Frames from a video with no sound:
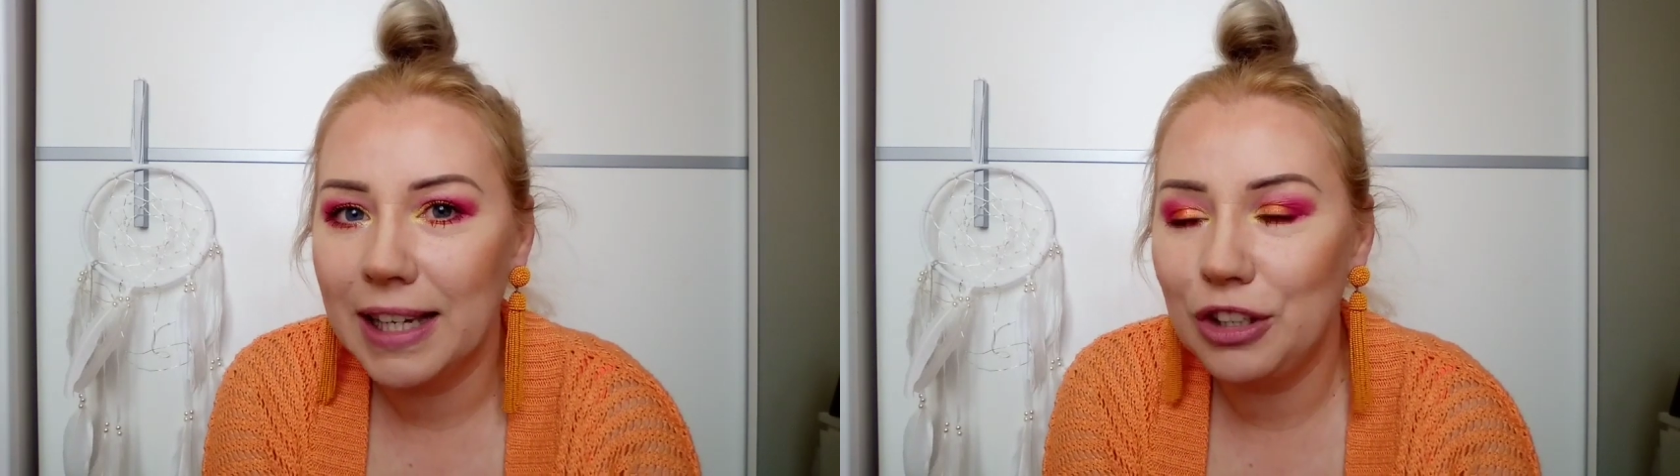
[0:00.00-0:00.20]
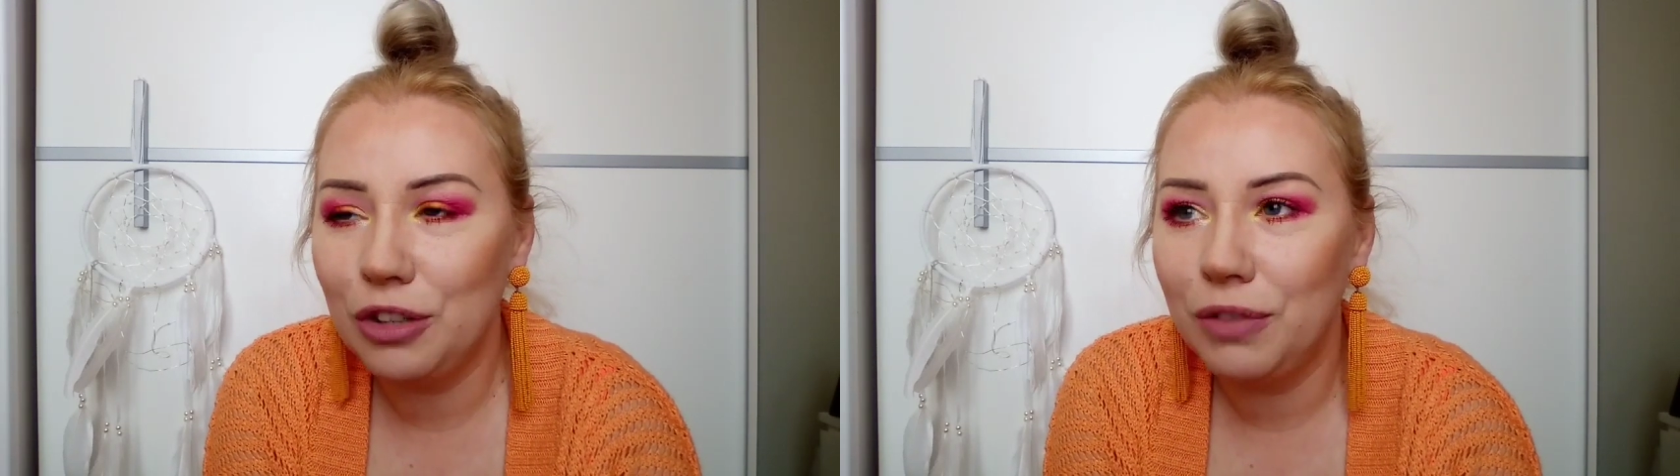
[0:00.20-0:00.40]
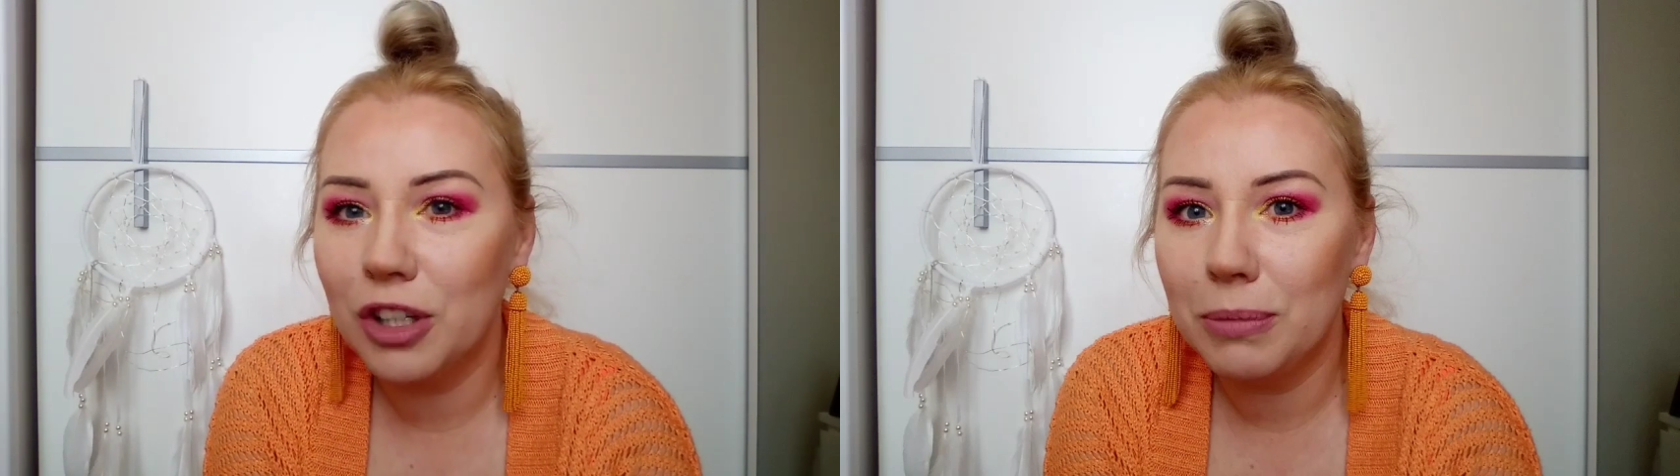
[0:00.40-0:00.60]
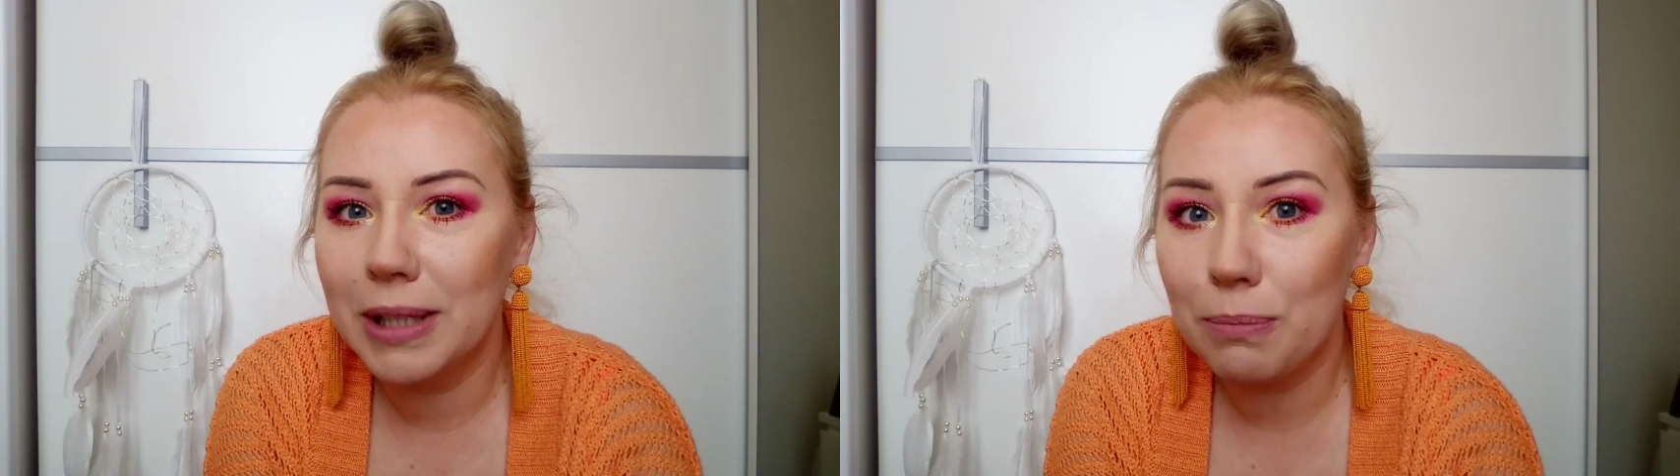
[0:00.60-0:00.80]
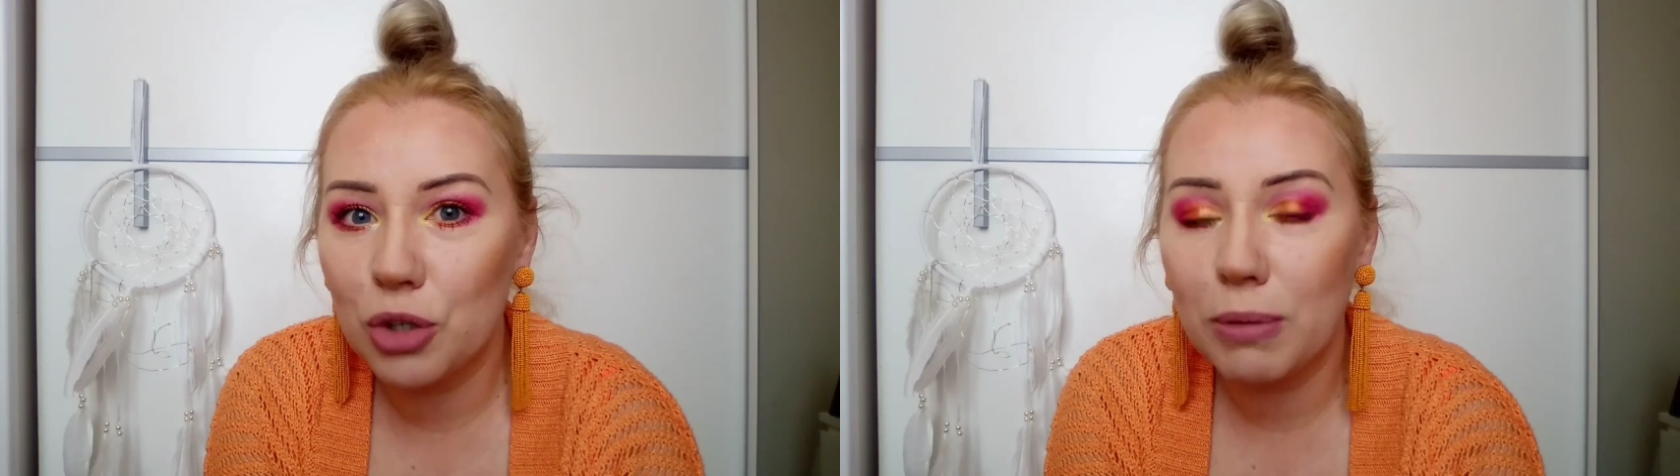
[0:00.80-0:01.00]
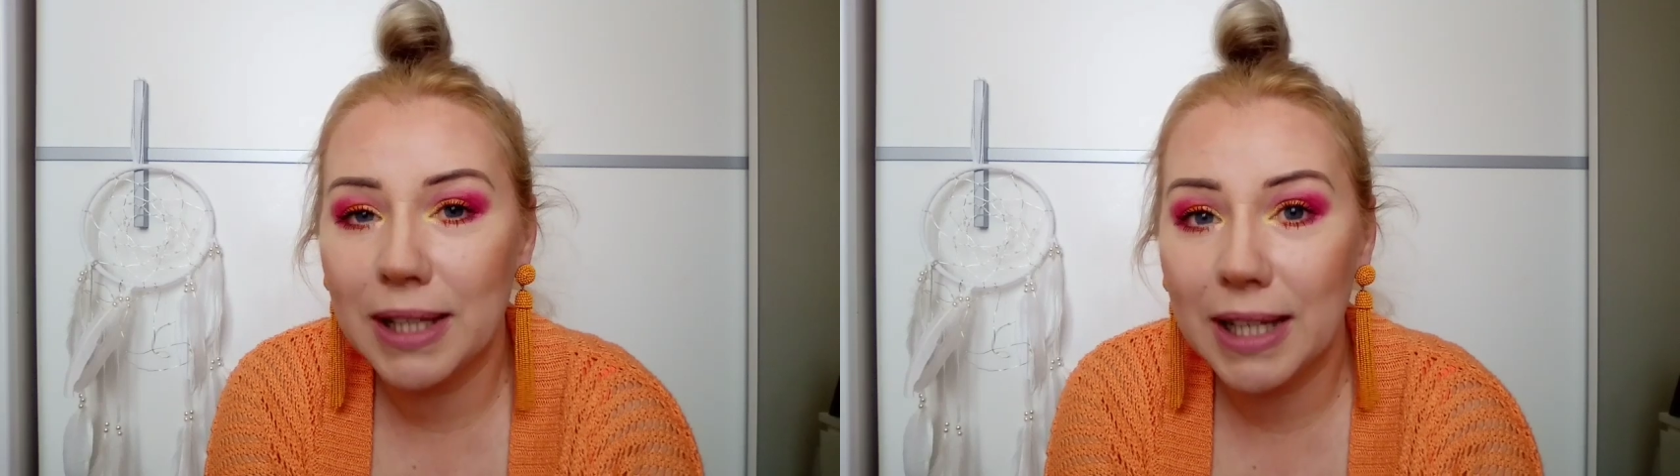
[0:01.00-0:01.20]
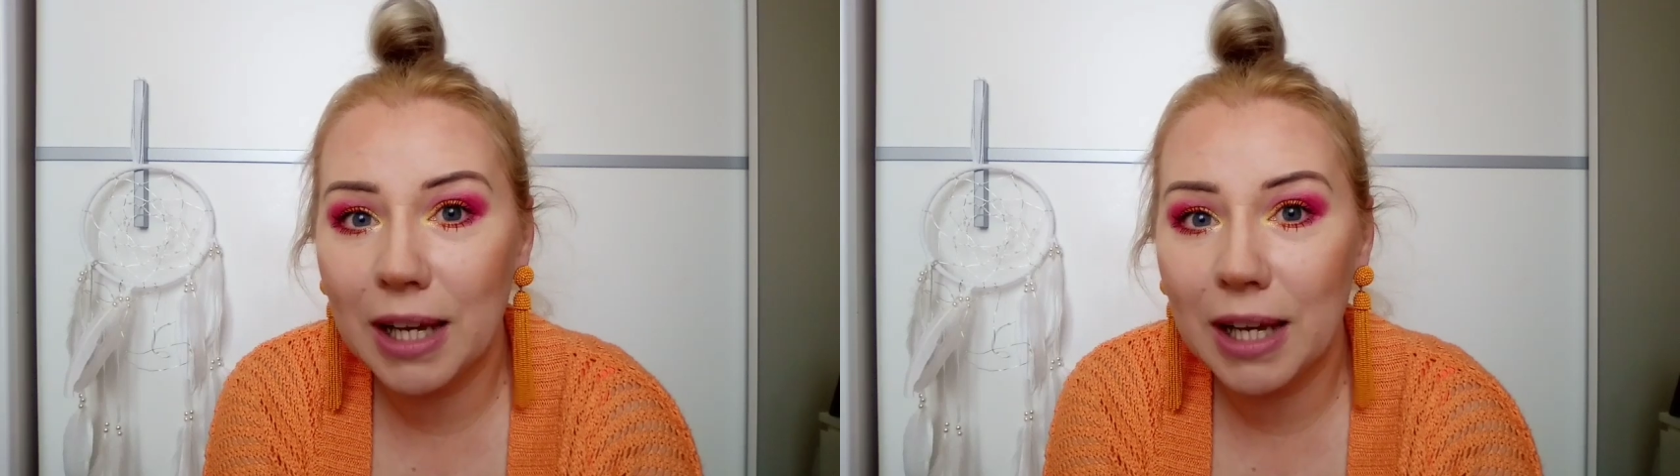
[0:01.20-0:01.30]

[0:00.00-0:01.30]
Jakieś firmy, na przykład,